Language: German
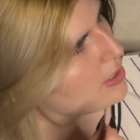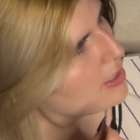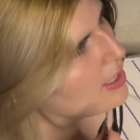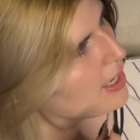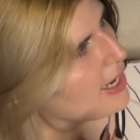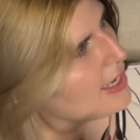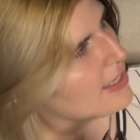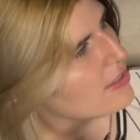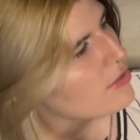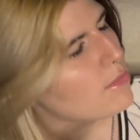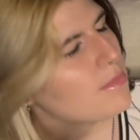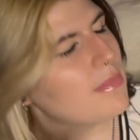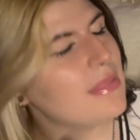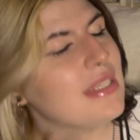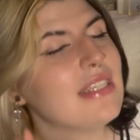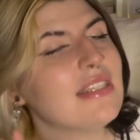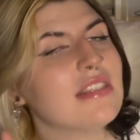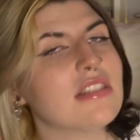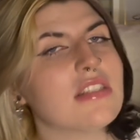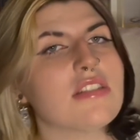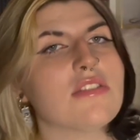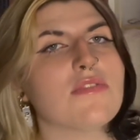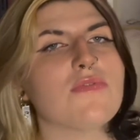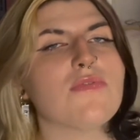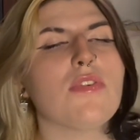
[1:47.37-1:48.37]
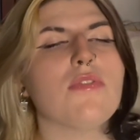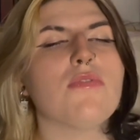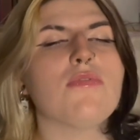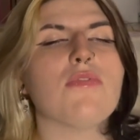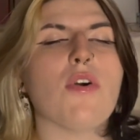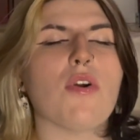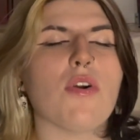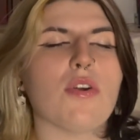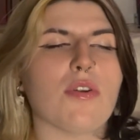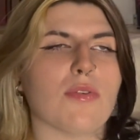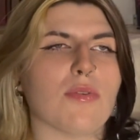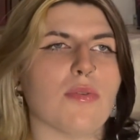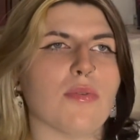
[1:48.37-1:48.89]
Also mindestens 5
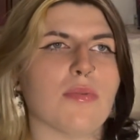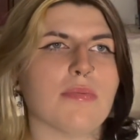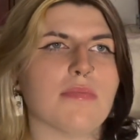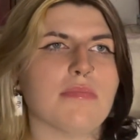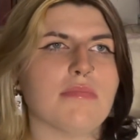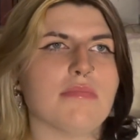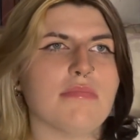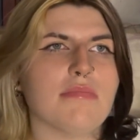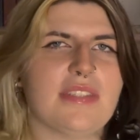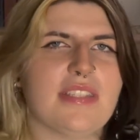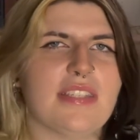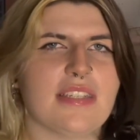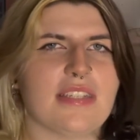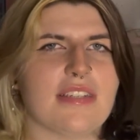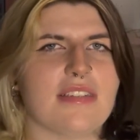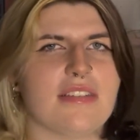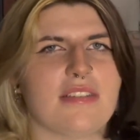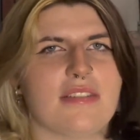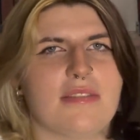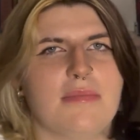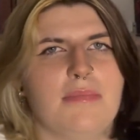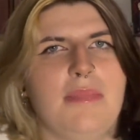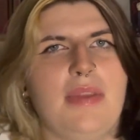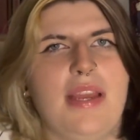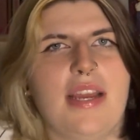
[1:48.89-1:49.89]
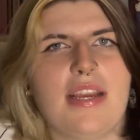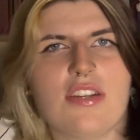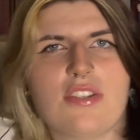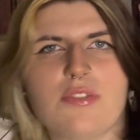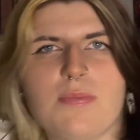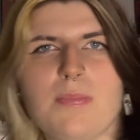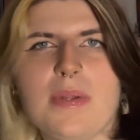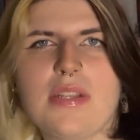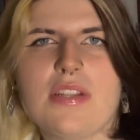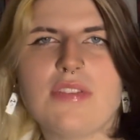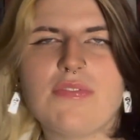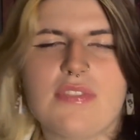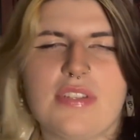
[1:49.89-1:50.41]
Euro. Ein bisschen mehr
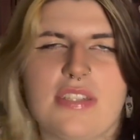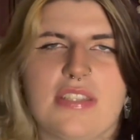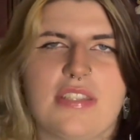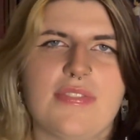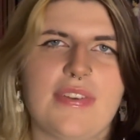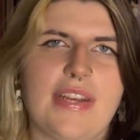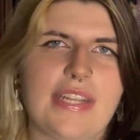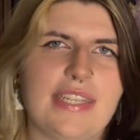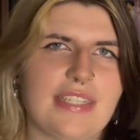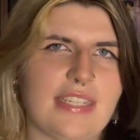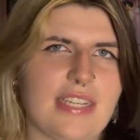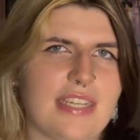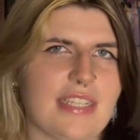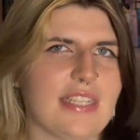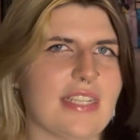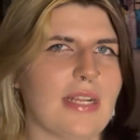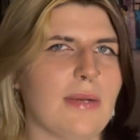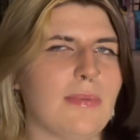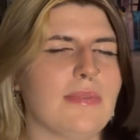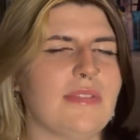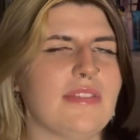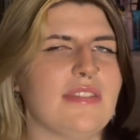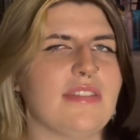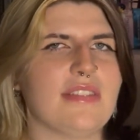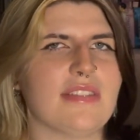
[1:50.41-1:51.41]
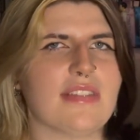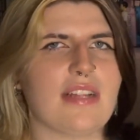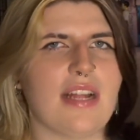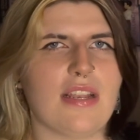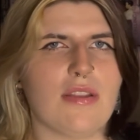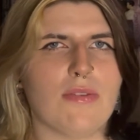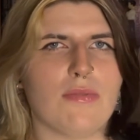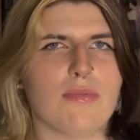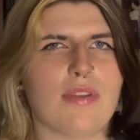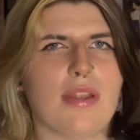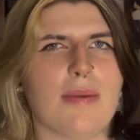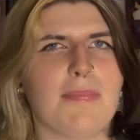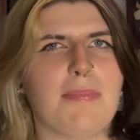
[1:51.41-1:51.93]
gespannt auf den zweiten Teil. Ich glaube, sie sind
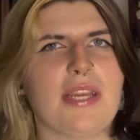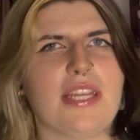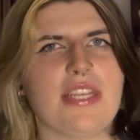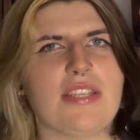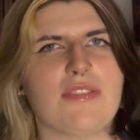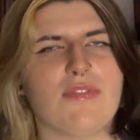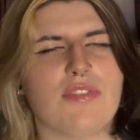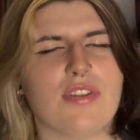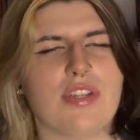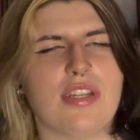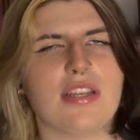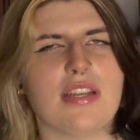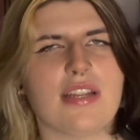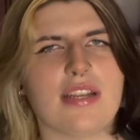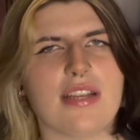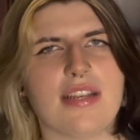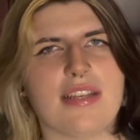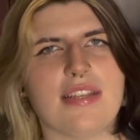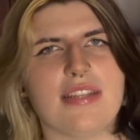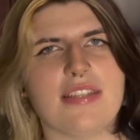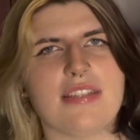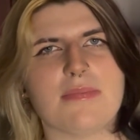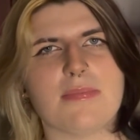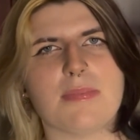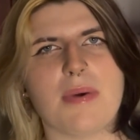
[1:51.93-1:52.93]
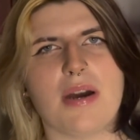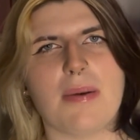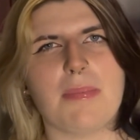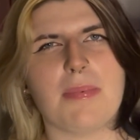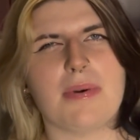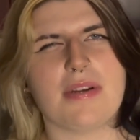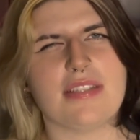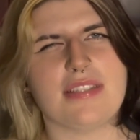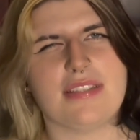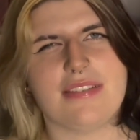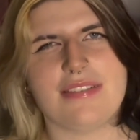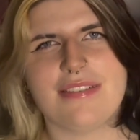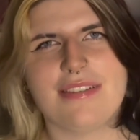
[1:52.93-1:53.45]
alle unabhängig voneinander lesbar,
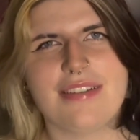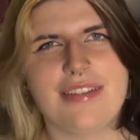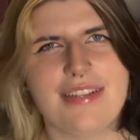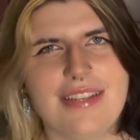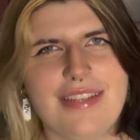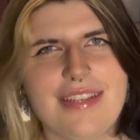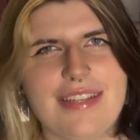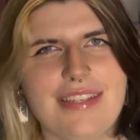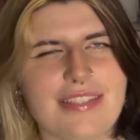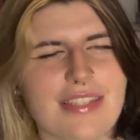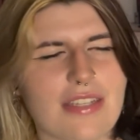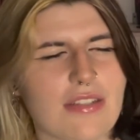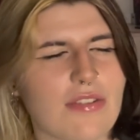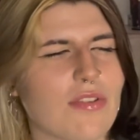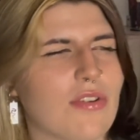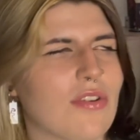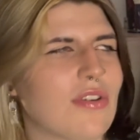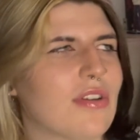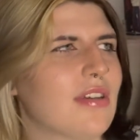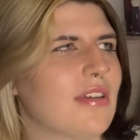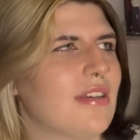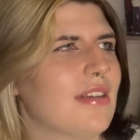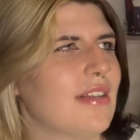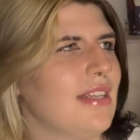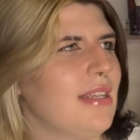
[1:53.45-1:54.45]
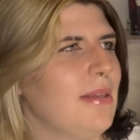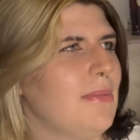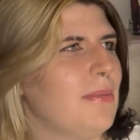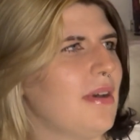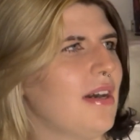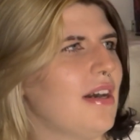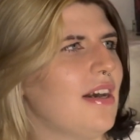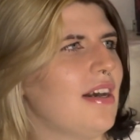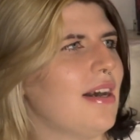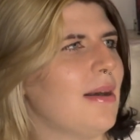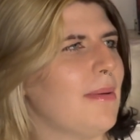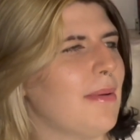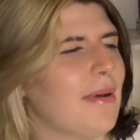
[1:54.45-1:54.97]
aber ich lese dann doch lieber
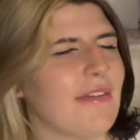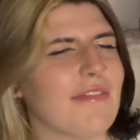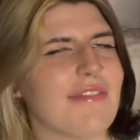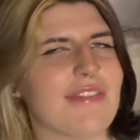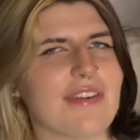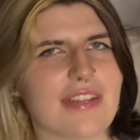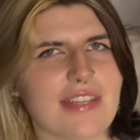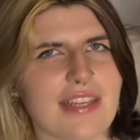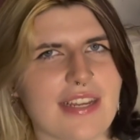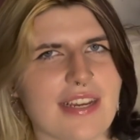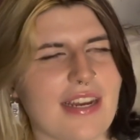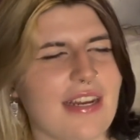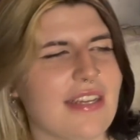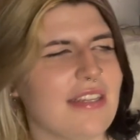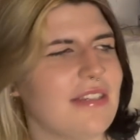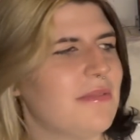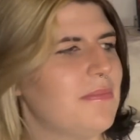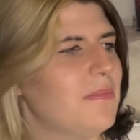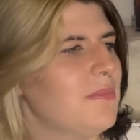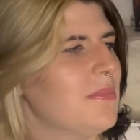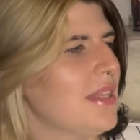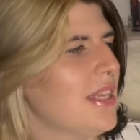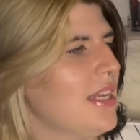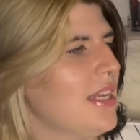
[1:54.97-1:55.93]
am Anfang der Reihe.